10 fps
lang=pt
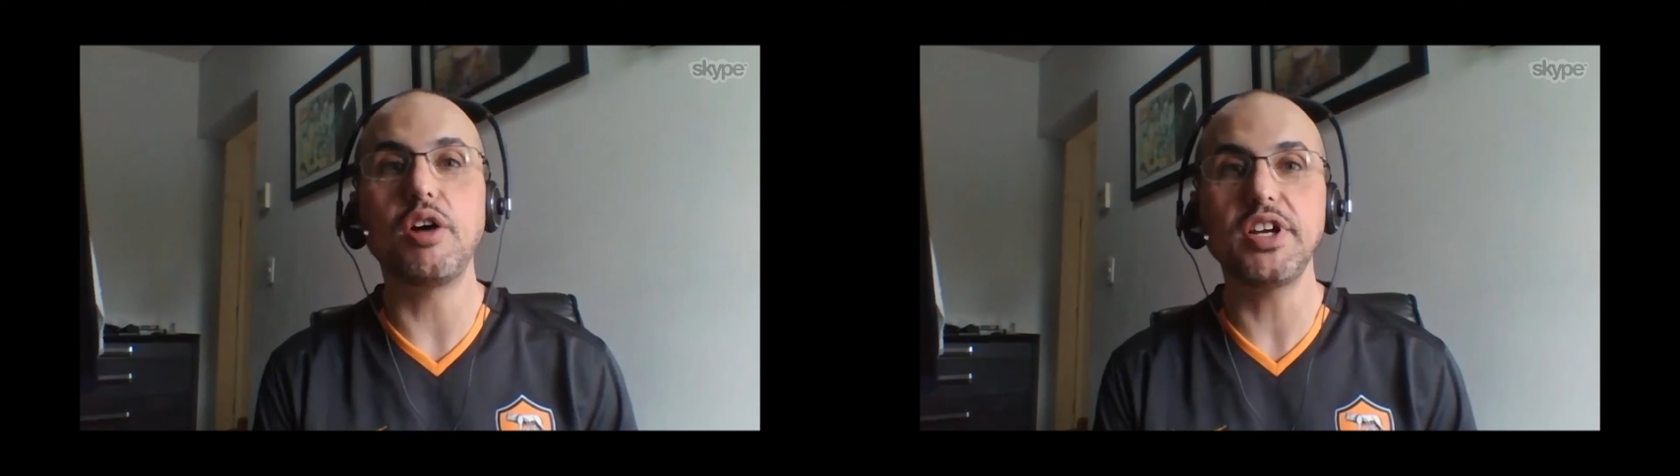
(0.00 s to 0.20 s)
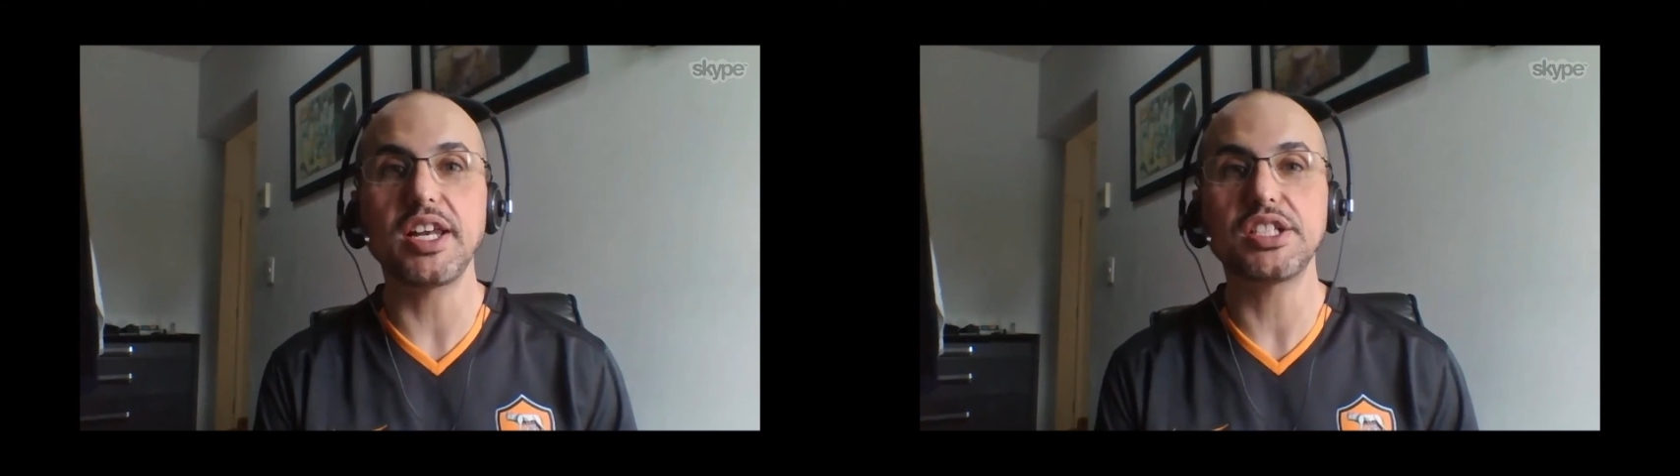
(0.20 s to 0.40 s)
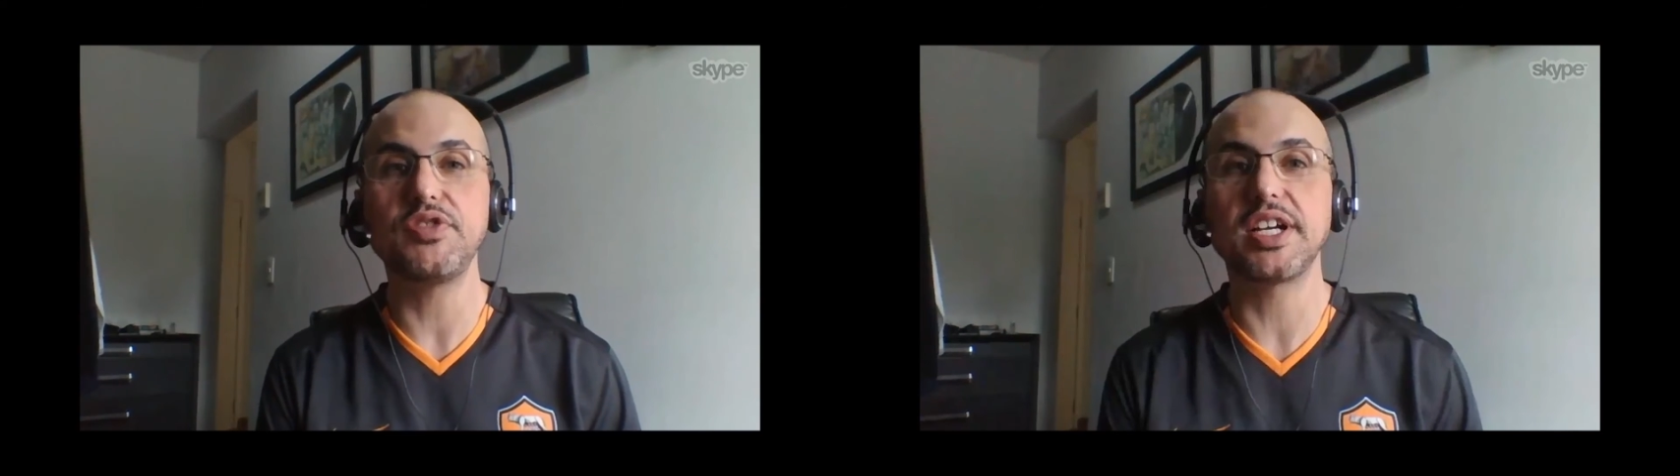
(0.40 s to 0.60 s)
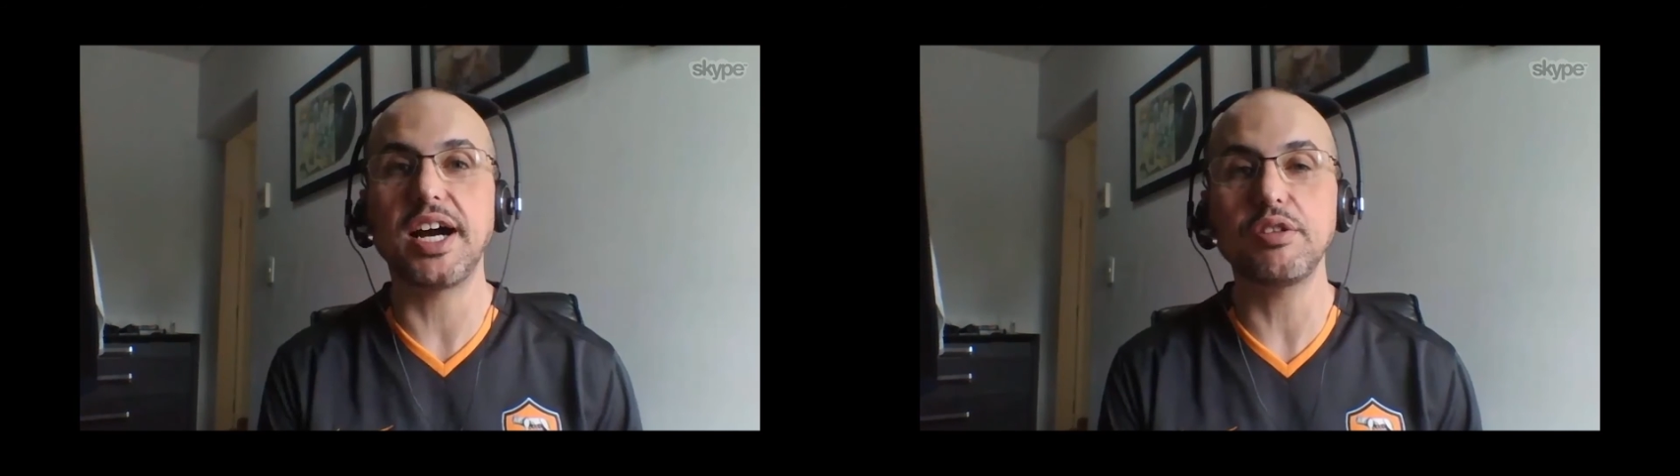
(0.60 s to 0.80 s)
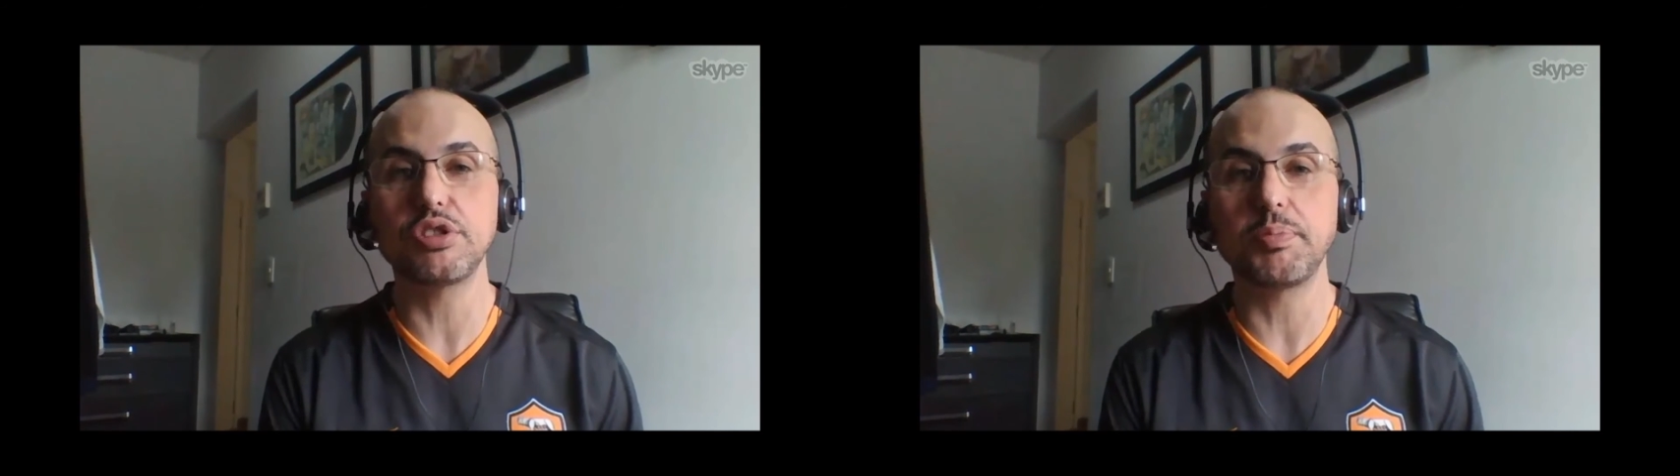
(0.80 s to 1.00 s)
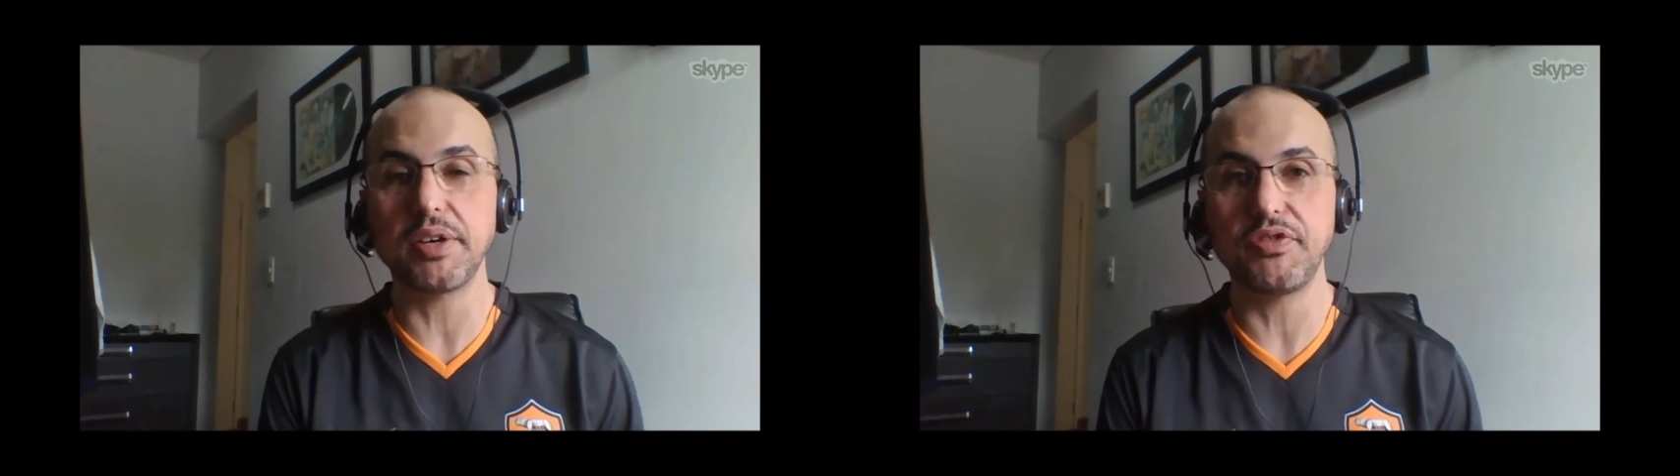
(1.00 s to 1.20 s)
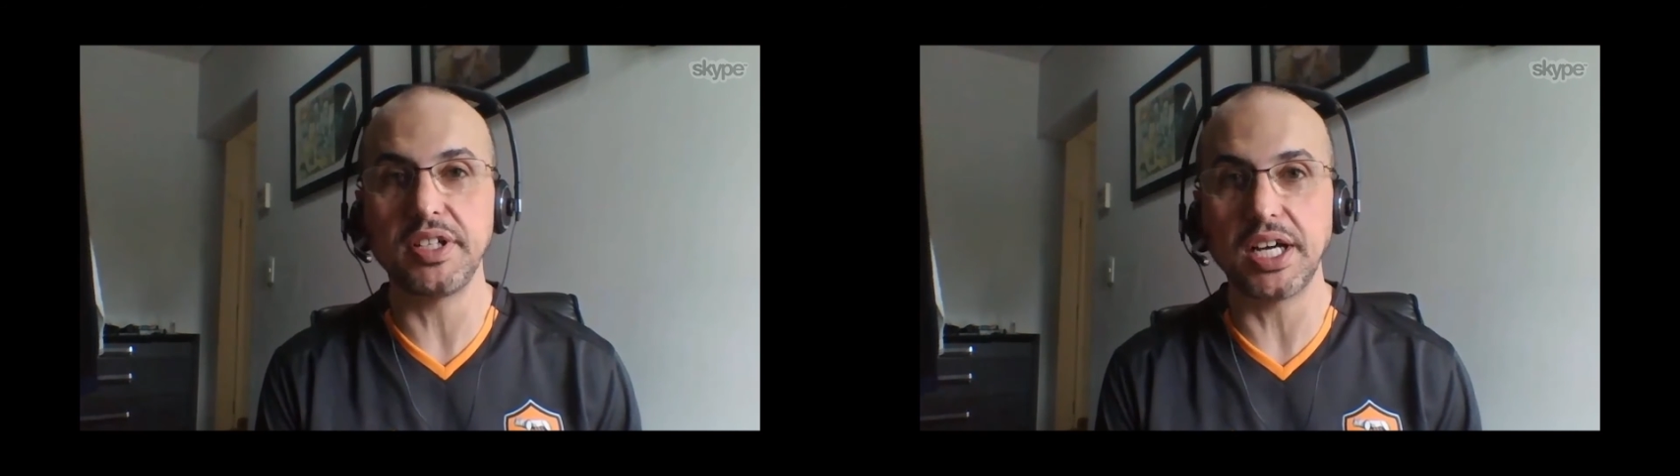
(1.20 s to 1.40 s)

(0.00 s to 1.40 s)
nove classificados para